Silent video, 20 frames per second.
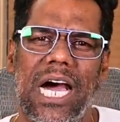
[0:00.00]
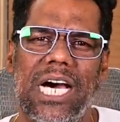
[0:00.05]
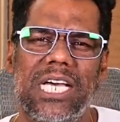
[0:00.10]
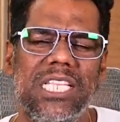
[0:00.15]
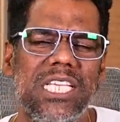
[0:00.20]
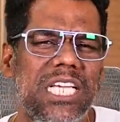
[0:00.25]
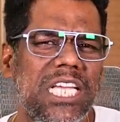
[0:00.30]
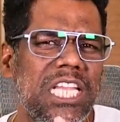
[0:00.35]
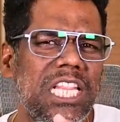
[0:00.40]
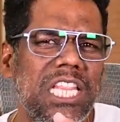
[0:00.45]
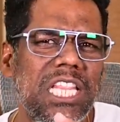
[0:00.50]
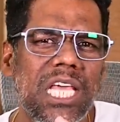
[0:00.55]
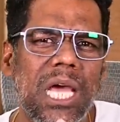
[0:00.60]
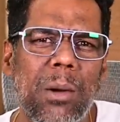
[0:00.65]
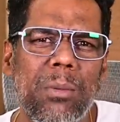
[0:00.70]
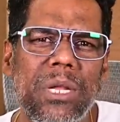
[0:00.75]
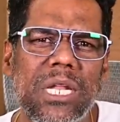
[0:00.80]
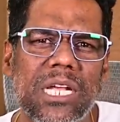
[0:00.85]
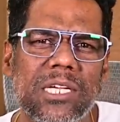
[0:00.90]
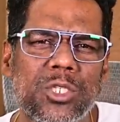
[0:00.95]
அது
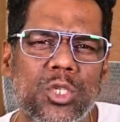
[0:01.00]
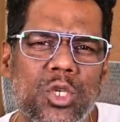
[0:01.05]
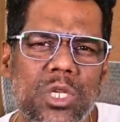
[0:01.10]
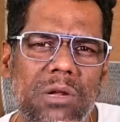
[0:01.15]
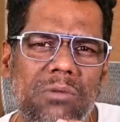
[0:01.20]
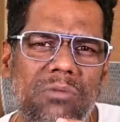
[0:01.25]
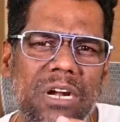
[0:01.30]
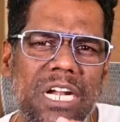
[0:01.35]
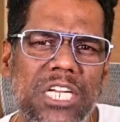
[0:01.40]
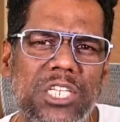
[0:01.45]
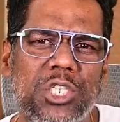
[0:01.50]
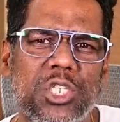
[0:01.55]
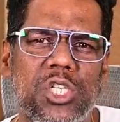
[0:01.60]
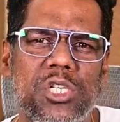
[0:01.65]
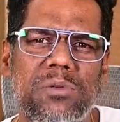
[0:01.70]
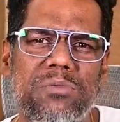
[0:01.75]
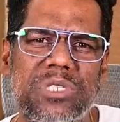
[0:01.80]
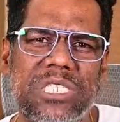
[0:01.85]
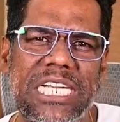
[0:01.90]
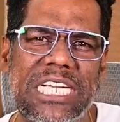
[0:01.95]
இந்தியாவின் அசுர
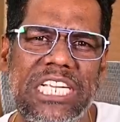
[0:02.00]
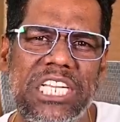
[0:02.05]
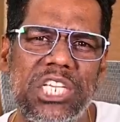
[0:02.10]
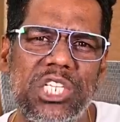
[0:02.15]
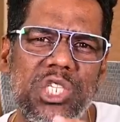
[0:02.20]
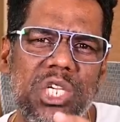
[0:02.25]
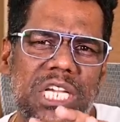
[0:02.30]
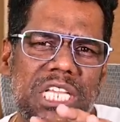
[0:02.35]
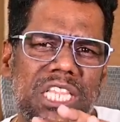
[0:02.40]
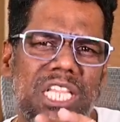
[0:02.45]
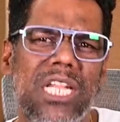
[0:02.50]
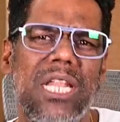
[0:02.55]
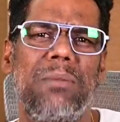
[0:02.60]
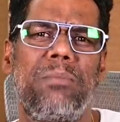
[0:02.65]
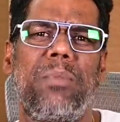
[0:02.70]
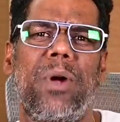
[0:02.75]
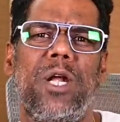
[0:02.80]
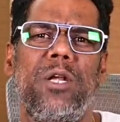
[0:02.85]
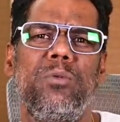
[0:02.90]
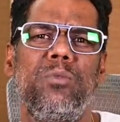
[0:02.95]
வளர்ச்சியும் ஸ்ட்ராட்டஜிக்
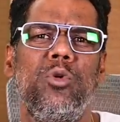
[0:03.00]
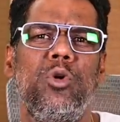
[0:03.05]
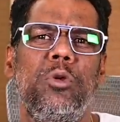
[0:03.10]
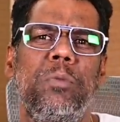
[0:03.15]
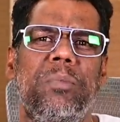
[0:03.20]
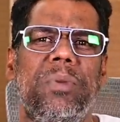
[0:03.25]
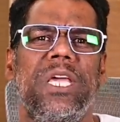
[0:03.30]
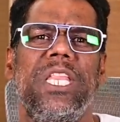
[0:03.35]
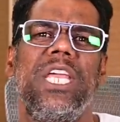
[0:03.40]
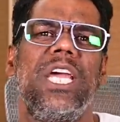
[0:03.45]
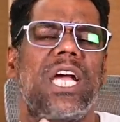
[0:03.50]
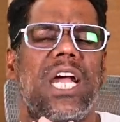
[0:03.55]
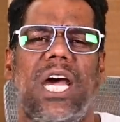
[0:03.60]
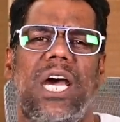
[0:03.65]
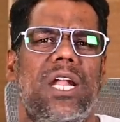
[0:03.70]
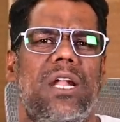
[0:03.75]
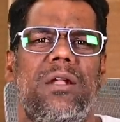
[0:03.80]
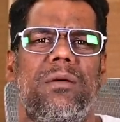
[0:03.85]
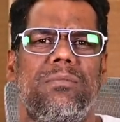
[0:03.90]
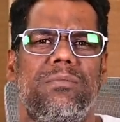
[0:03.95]
நிலைப்பாடும் ஒரு பெரிய
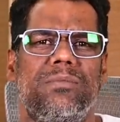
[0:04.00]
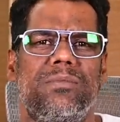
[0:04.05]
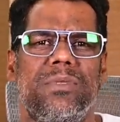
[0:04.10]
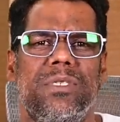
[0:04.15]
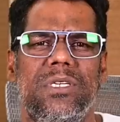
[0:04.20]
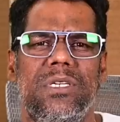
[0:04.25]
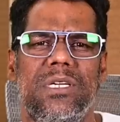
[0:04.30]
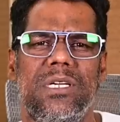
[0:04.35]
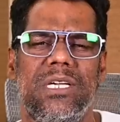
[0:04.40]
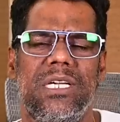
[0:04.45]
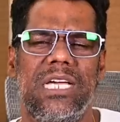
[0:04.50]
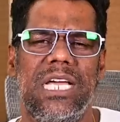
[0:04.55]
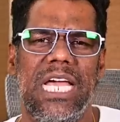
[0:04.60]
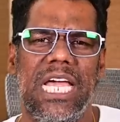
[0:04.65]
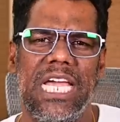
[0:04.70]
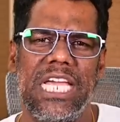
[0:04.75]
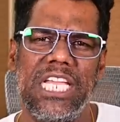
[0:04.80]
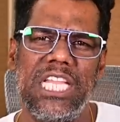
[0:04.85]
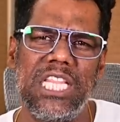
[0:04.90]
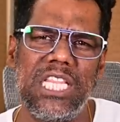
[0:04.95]
காரணம்
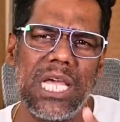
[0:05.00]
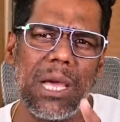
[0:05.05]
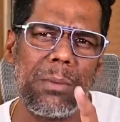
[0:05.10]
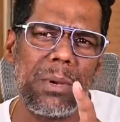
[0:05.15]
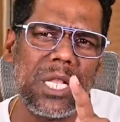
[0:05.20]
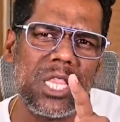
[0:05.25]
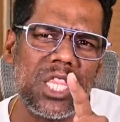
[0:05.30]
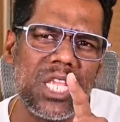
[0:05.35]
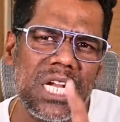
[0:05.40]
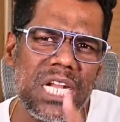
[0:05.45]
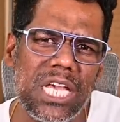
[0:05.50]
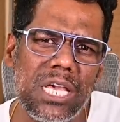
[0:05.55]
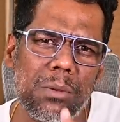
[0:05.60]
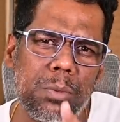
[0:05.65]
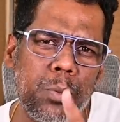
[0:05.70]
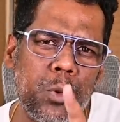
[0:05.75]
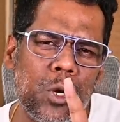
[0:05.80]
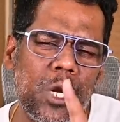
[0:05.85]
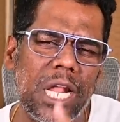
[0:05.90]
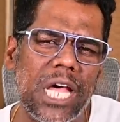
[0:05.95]
இந்தியாவின்
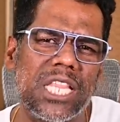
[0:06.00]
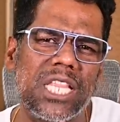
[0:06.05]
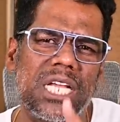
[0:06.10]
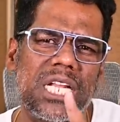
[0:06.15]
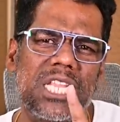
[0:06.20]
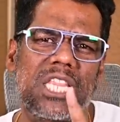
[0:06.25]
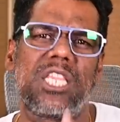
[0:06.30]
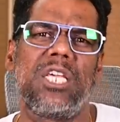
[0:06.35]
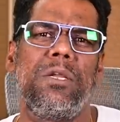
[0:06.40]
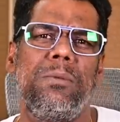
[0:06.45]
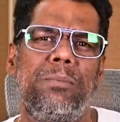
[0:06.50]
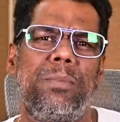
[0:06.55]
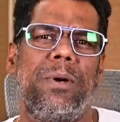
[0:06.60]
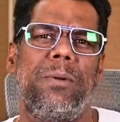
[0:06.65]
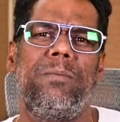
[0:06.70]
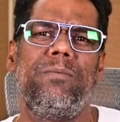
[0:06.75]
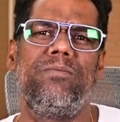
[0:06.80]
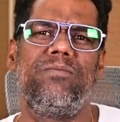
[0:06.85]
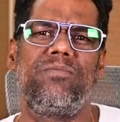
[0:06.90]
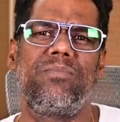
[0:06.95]
திடீர் பொருளாதார
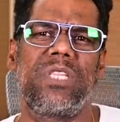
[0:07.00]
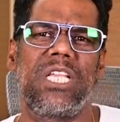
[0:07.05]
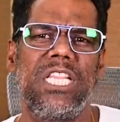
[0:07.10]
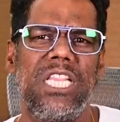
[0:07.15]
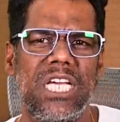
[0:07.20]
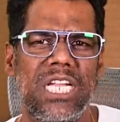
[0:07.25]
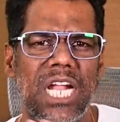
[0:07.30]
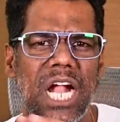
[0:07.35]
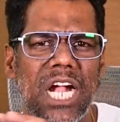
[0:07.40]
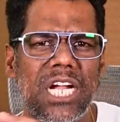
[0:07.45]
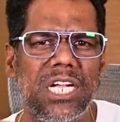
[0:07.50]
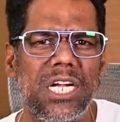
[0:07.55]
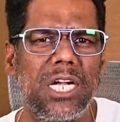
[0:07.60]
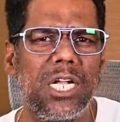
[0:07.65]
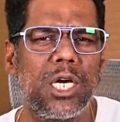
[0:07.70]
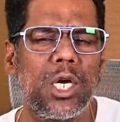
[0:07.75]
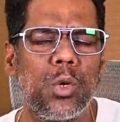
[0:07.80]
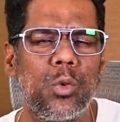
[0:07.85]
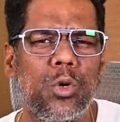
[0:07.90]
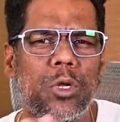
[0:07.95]
திருப்பம் இந்த
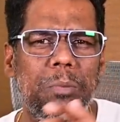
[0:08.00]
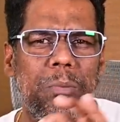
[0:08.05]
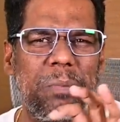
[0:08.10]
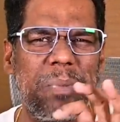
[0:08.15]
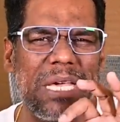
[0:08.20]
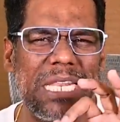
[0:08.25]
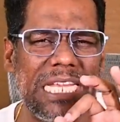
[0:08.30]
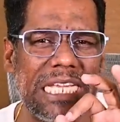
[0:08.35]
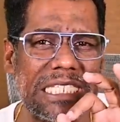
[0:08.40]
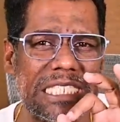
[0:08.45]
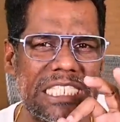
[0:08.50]
நாடுகளுக்கு ஒரு பெரிய